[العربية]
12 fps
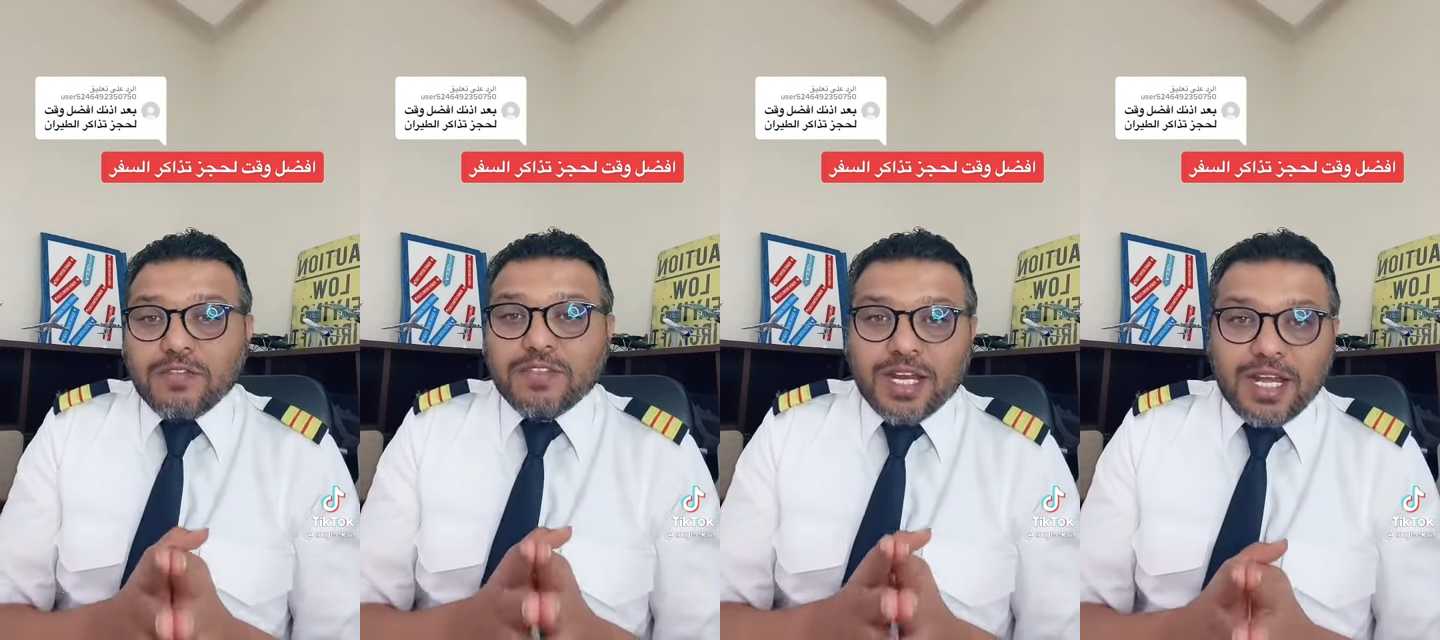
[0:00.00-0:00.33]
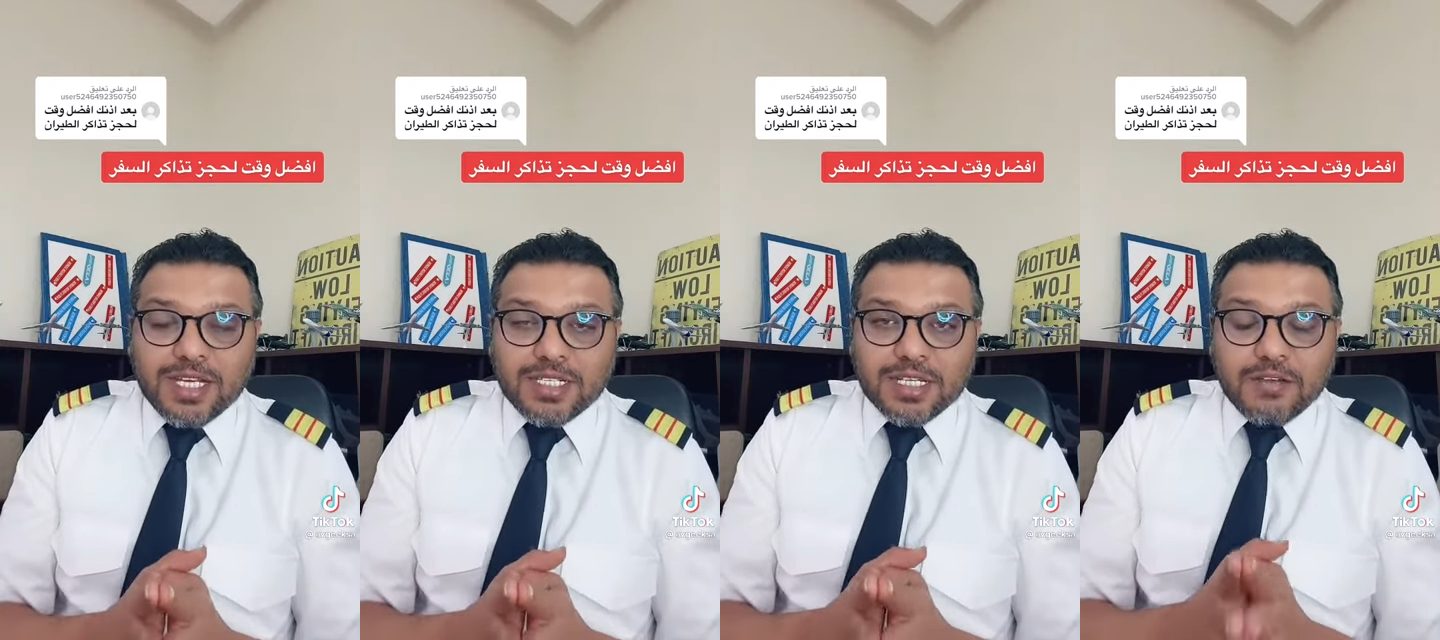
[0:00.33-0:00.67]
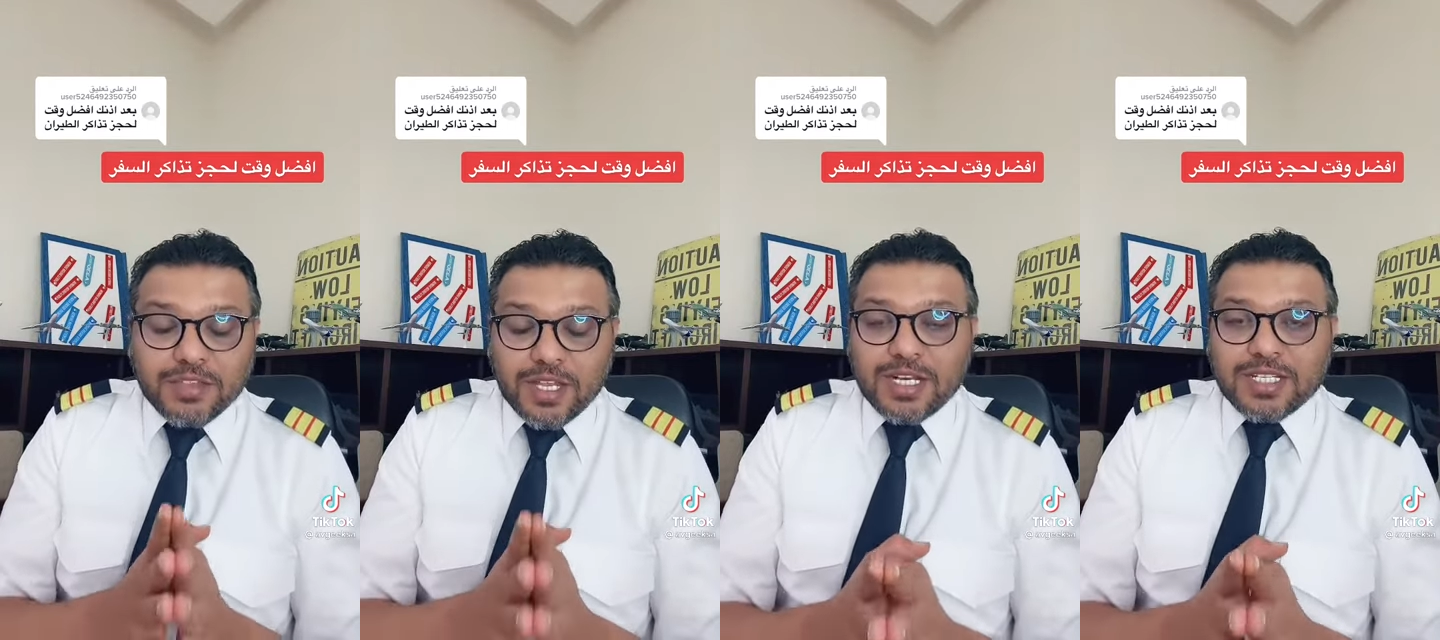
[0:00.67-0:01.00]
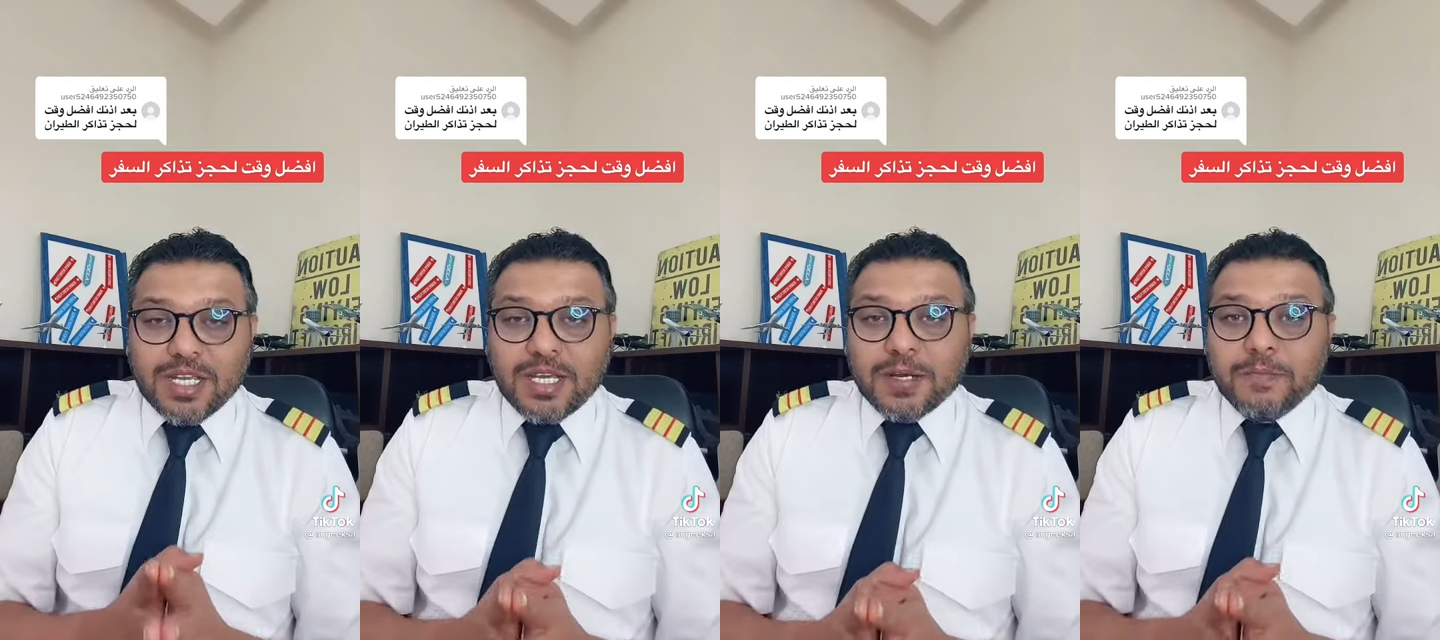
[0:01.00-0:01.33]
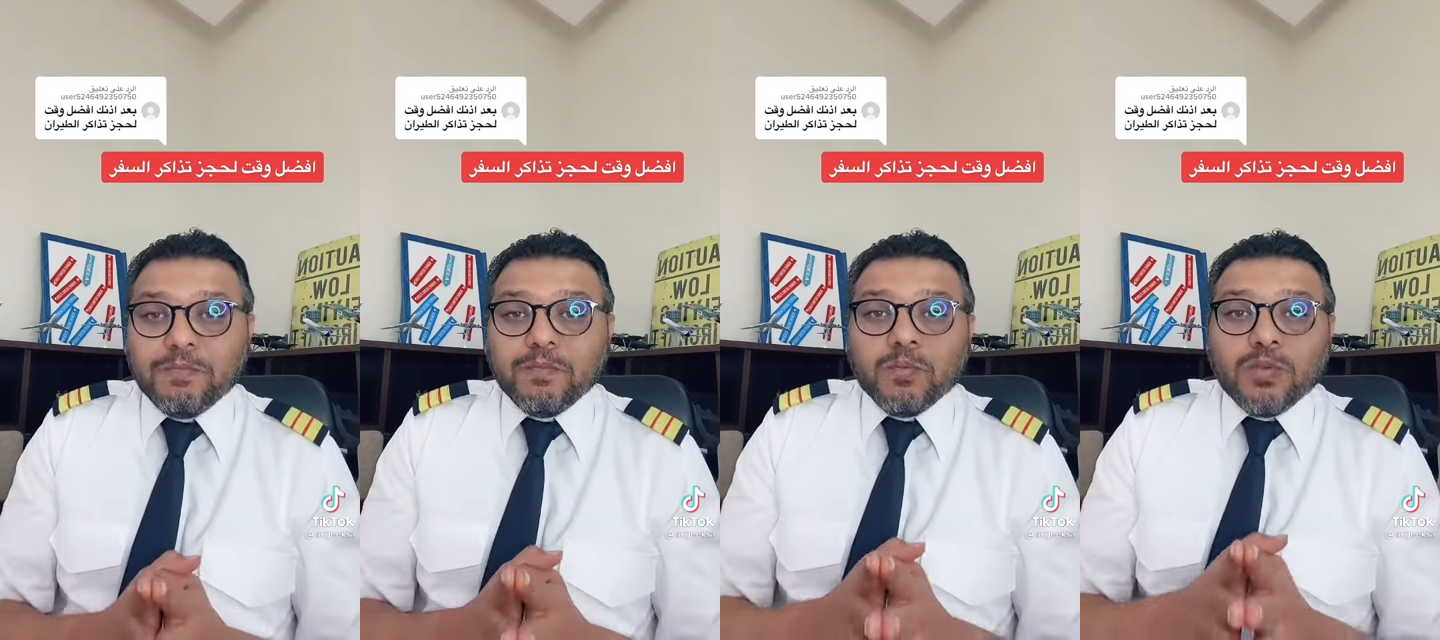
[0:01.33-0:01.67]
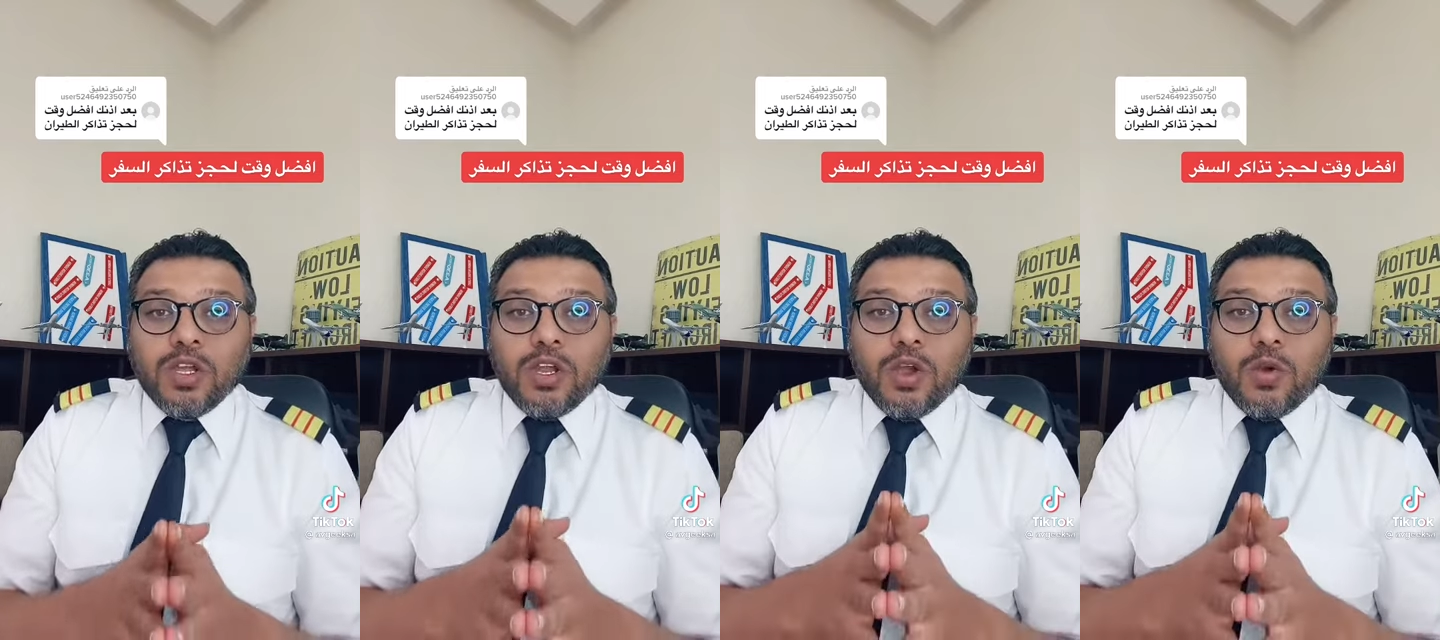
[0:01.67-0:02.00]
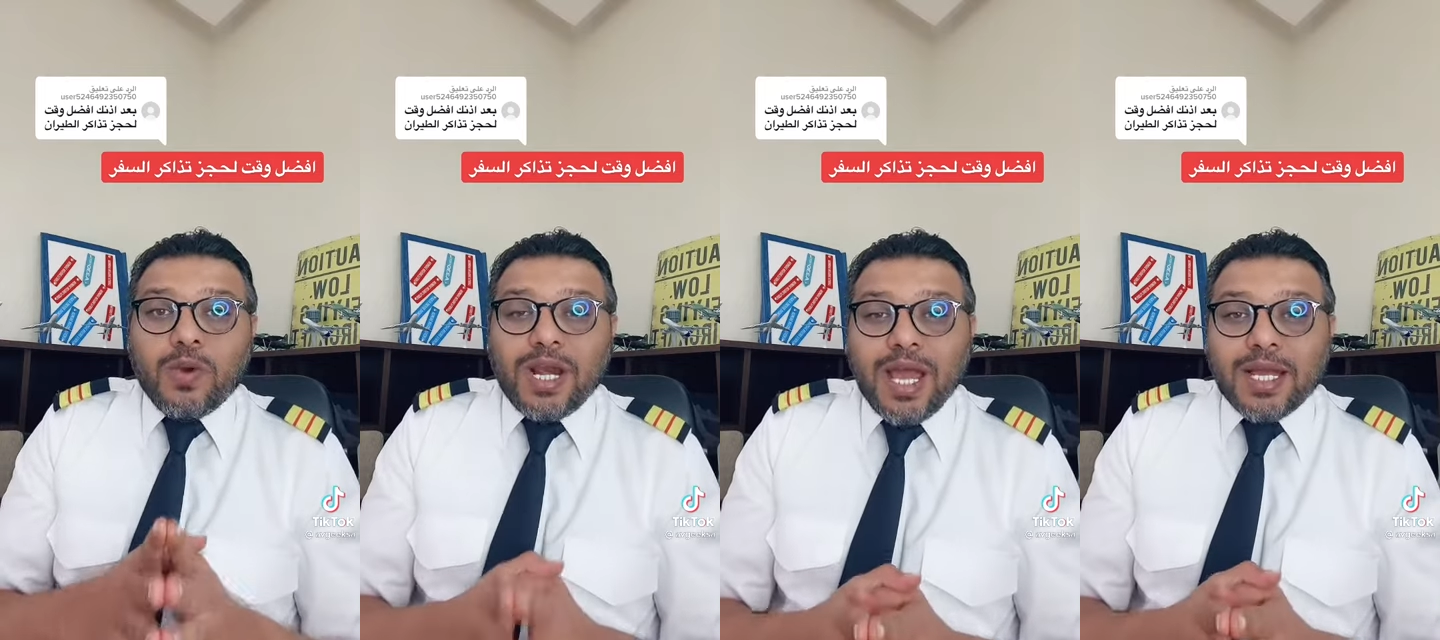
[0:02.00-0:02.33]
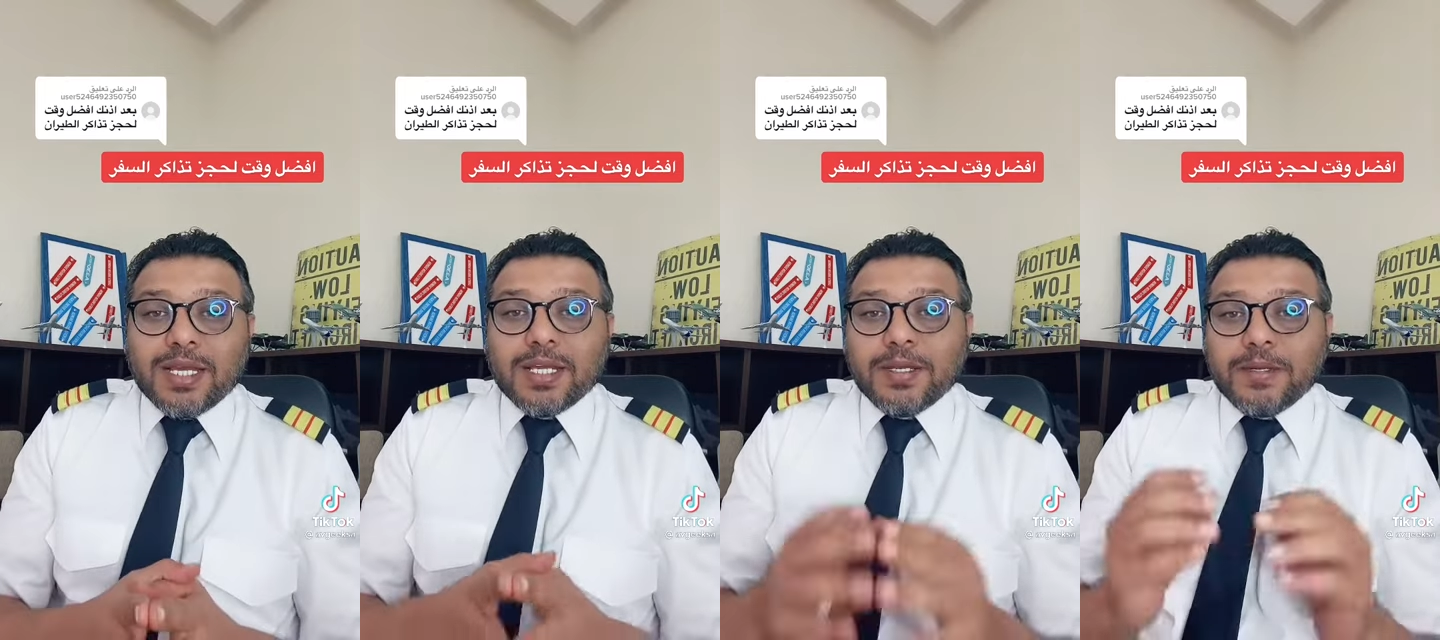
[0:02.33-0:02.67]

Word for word: افضل حجز افضل سعر ولكن